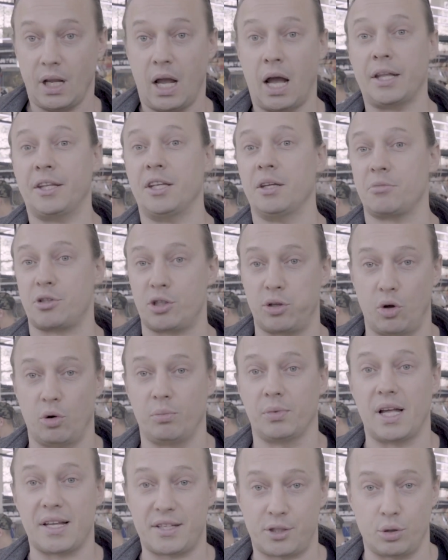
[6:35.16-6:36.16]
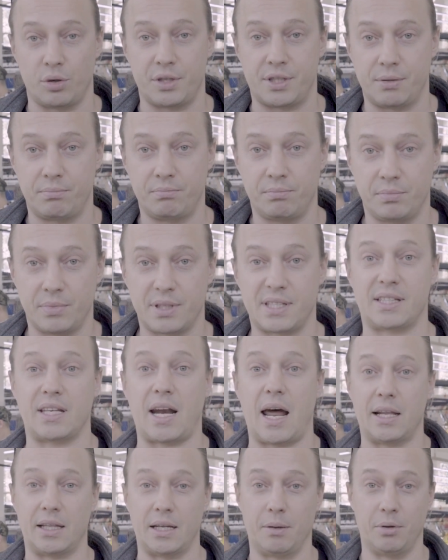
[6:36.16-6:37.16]
Одним словом, лосось.
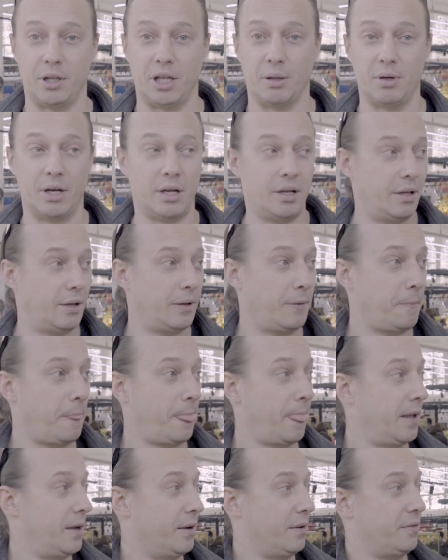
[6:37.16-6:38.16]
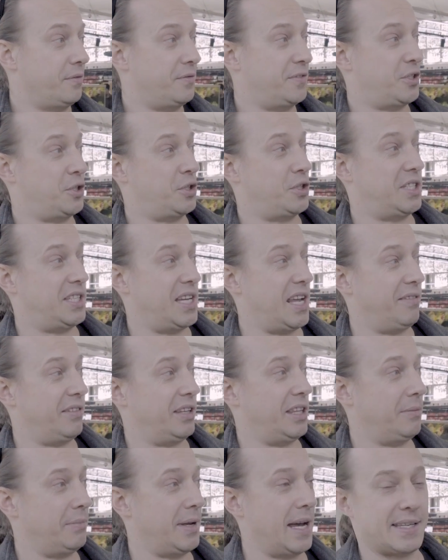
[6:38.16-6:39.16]
Странно было бы все
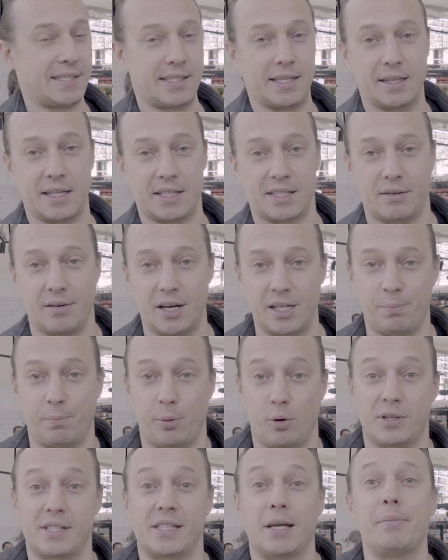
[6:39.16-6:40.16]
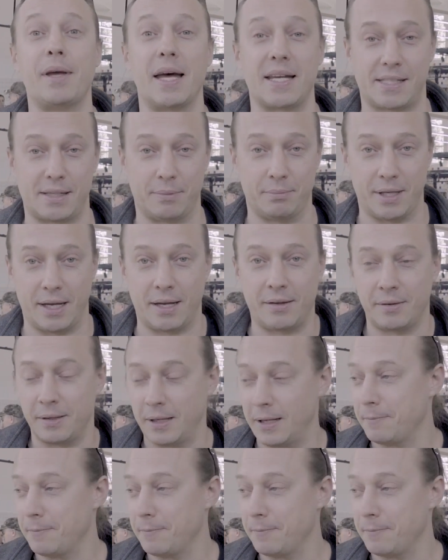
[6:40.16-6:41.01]
виды мяса называть просто мясом, да?